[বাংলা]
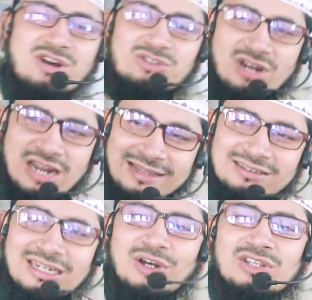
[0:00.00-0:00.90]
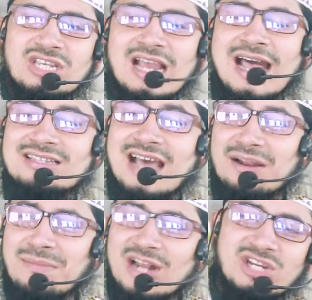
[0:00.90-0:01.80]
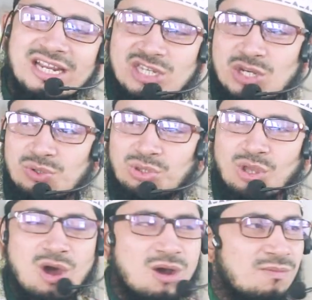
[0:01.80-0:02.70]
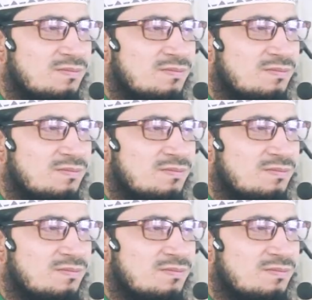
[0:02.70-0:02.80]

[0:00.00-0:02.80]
কদরের রাতটা হচ্ছে হাজার মাসের চেয়ে উত্তম